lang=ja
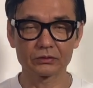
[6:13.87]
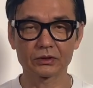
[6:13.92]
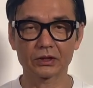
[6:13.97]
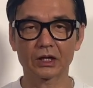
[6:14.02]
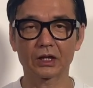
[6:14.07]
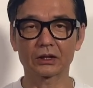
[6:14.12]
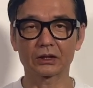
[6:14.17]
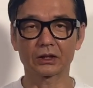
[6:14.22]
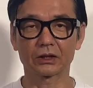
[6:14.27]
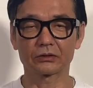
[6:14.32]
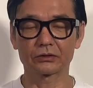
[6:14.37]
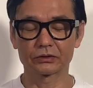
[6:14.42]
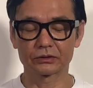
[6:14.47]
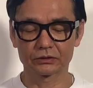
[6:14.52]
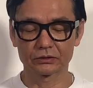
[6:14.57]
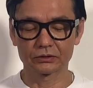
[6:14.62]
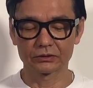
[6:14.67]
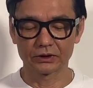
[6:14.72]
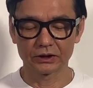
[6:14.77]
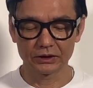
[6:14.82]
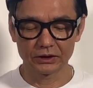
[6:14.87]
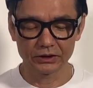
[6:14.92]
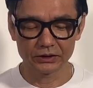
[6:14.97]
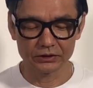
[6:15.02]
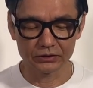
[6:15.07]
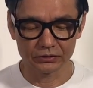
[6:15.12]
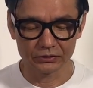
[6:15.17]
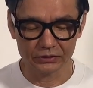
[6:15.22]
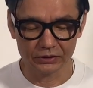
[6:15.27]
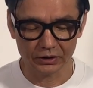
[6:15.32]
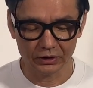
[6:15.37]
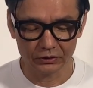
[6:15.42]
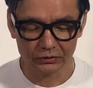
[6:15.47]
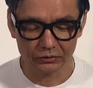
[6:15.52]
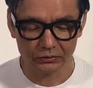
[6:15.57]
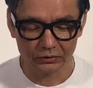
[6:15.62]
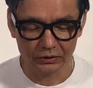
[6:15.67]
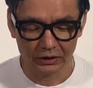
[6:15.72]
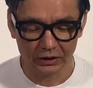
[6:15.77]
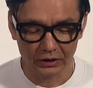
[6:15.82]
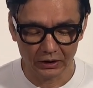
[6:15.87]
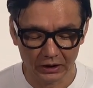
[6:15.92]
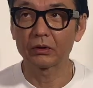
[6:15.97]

使った靴リリースしてるので